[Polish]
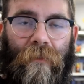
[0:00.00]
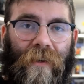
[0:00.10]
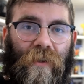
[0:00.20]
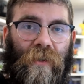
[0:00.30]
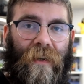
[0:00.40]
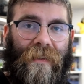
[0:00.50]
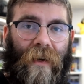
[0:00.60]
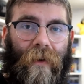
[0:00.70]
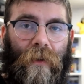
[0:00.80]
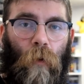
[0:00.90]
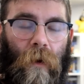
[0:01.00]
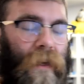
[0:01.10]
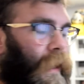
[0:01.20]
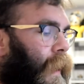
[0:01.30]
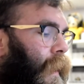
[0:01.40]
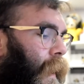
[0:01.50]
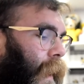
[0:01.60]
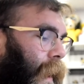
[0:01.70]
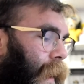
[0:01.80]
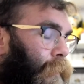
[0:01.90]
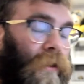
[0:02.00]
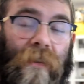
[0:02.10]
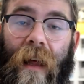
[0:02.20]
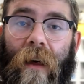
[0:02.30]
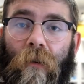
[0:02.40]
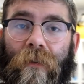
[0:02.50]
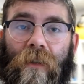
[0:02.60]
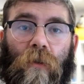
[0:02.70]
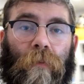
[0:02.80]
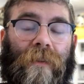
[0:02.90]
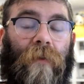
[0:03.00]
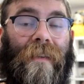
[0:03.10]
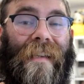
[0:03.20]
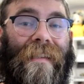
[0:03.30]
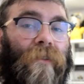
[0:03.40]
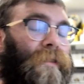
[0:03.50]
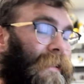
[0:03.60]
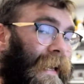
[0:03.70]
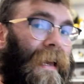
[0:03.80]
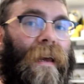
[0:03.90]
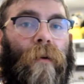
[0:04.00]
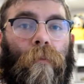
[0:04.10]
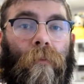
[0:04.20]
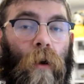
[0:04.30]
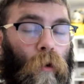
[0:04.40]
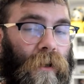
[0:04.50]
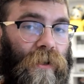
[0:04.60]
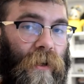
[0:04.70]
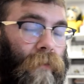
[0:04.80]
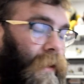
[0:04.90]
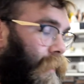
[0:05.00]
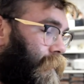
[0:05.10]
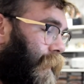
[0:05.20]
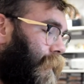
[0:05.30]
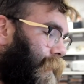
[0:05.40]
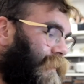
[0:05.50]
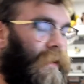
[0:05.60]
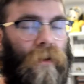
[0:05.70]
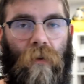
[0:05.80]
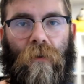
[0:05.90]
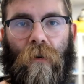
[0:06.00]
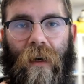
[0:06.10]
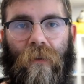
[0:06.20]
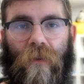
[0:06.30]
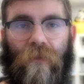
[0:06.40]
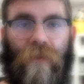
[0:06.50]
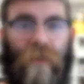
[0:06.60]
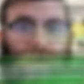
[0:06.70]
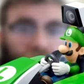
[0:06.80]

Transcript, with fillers: mieści się na całej dłoni. E, można również kupić sobie zestaw z Luigim i wtedy macie, no, go oczywiście